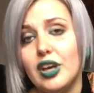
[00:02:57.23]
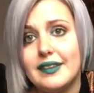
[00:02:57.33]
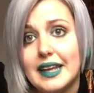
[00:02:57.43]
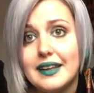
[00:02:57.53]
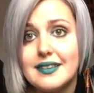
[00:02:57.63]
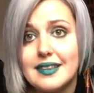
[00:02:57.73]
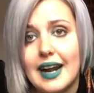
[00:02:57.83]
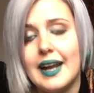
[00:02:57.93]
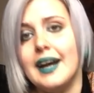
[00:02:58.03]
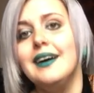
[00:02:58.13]
cioè sai che
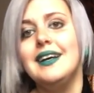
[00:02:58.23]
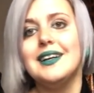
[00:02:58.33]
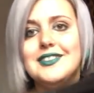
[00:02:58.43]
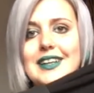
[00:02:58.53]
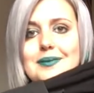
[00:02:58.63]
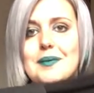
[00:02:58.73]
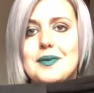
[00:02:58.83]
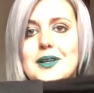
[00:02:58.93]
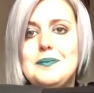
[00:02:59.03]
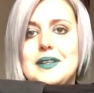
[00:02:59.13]
strana. Cioè mi ha
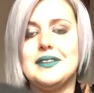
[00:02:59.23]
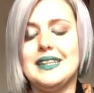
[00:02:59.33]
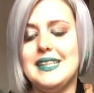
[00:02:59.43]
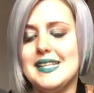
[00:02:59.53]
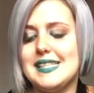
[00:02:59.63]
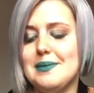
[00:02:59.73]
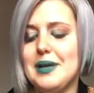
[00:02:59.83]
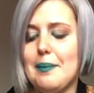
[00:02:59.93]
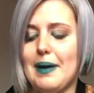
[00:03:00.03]
colpito tantissimo la